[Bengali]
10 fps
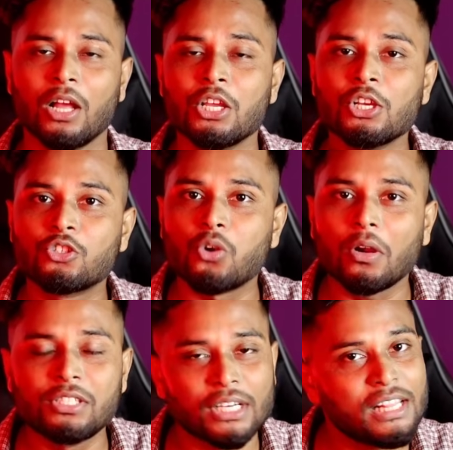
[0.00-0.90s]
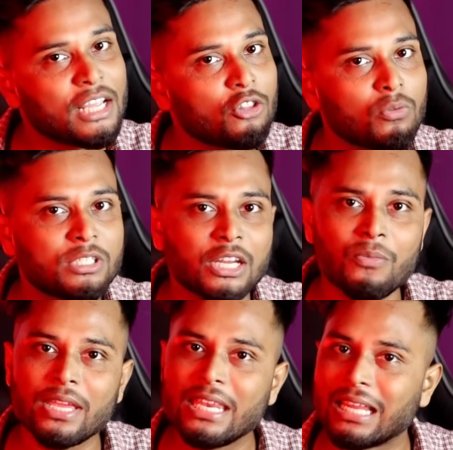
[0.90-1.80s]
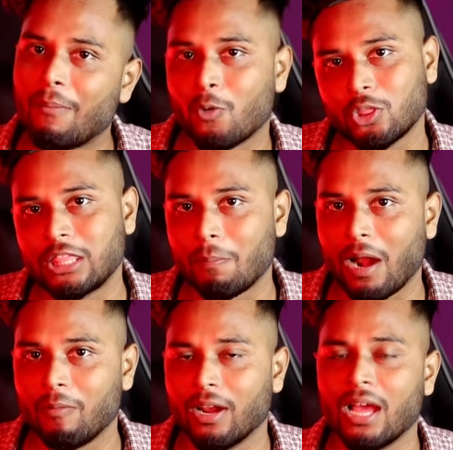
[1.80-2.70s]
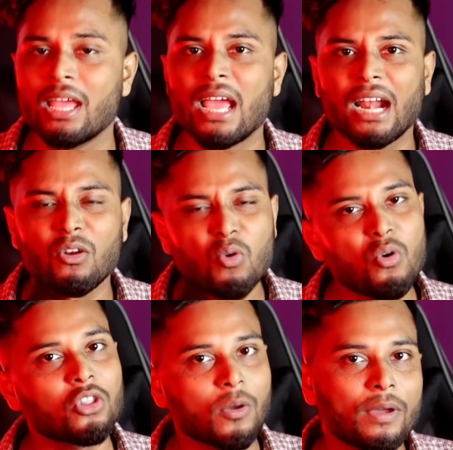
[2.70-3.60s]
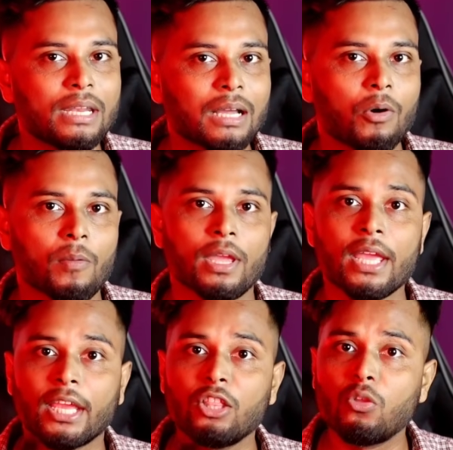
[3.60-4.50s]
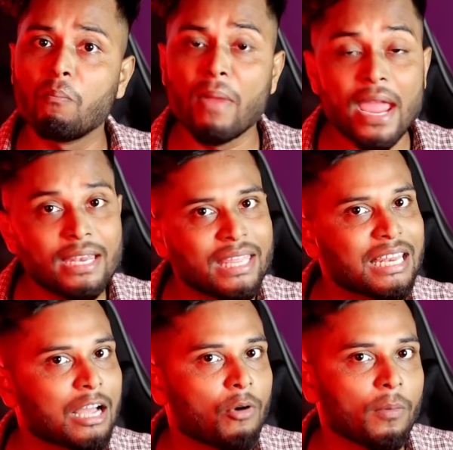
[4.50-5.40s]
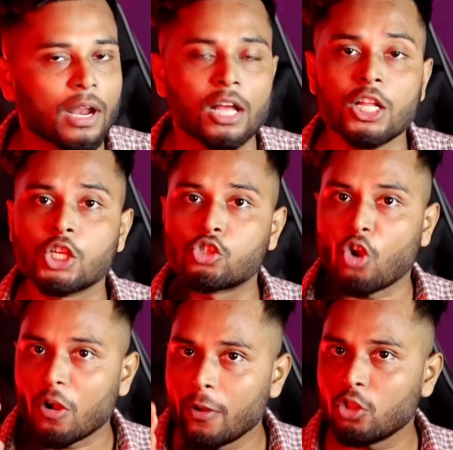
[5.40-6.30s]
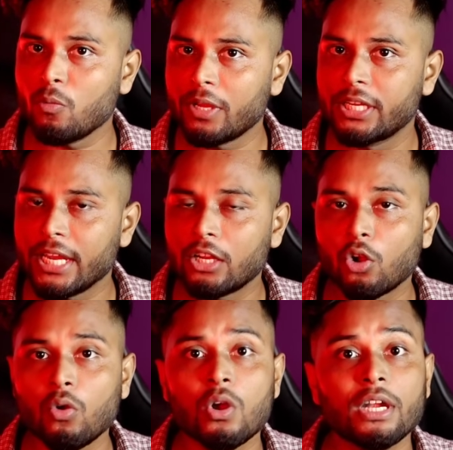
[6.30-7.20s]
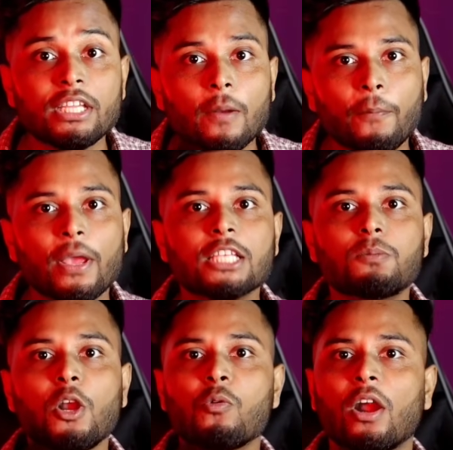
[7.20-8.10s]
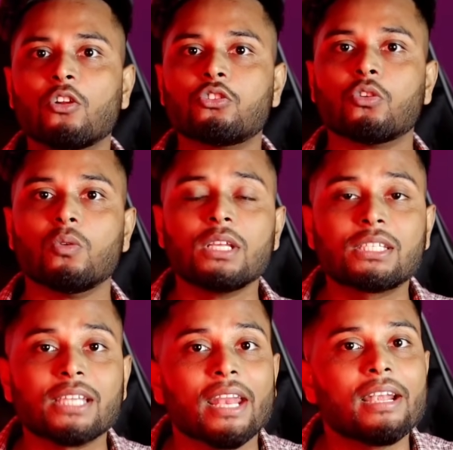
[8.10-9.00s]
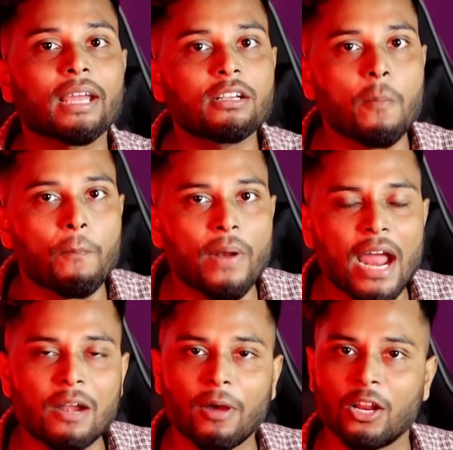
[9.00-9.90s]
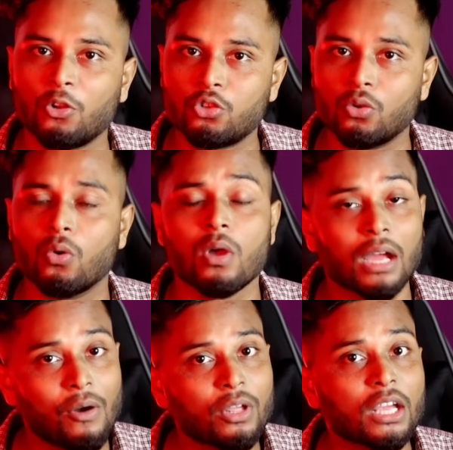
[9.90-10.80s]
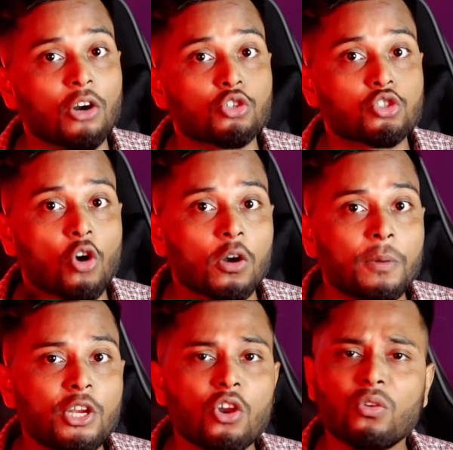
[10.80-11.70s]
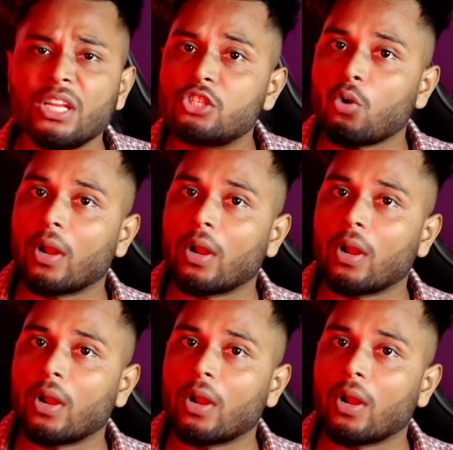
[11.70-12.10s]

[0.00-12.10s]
না শর্ট চ্যানেলে কিন্তু তুমি সেরকম ইনকাম করতে পারবে না একটা ন্যূনতম ইনকাম হবে কিন্তু মেইন ইনকাম হবে না শর্ট ভিডিও তুমি ক্রিয়েট করো নিজের ফেস ভ্যালু বাড়ানোর জন্য নিজের চ্যানেলটাকে একটা ব্র্যান্ড বানানোর জন্য কারণ কি কারণ শর্ট ভিডিওর রিচ